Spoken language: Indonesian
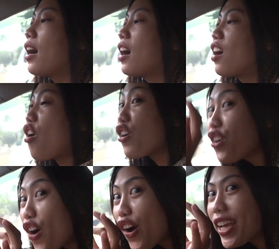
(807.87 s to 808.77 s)
uh,
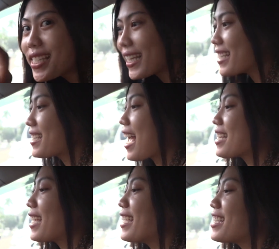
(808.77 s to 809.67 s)
ngondoy si kisi
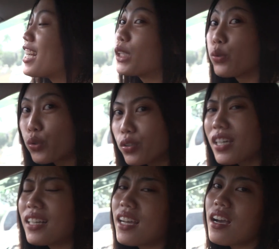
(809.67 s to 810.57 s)
AC-nya jadi
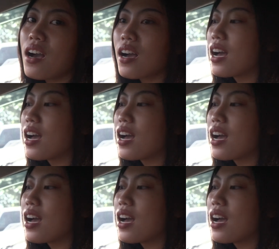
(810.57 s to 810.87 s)
turun karena